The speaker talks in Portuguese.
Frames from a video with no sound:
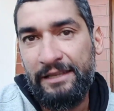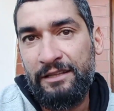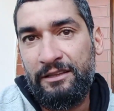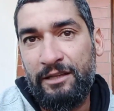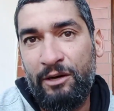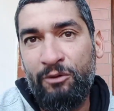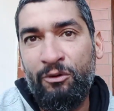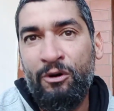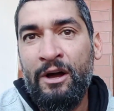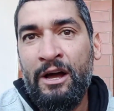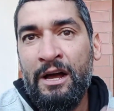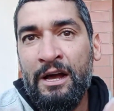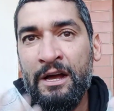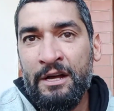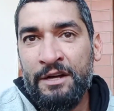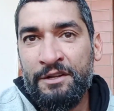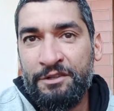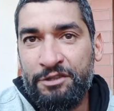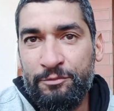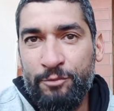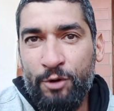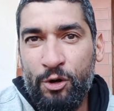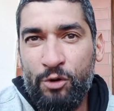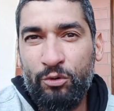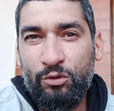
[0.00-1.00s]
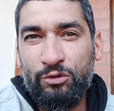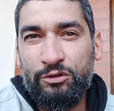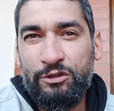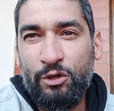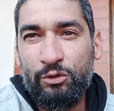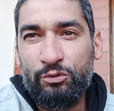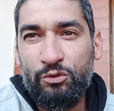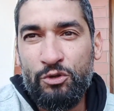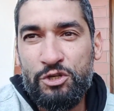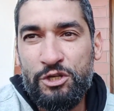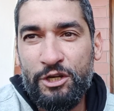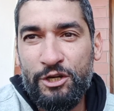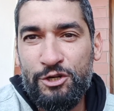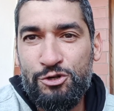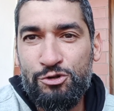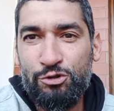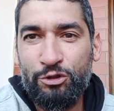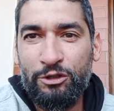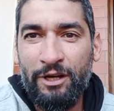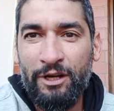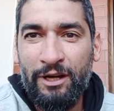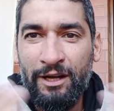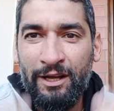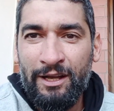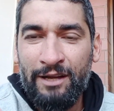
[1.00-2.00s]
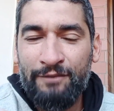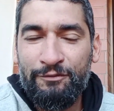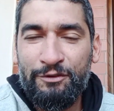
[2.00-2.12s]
Então, se o meu meu conteúdo te ajuda,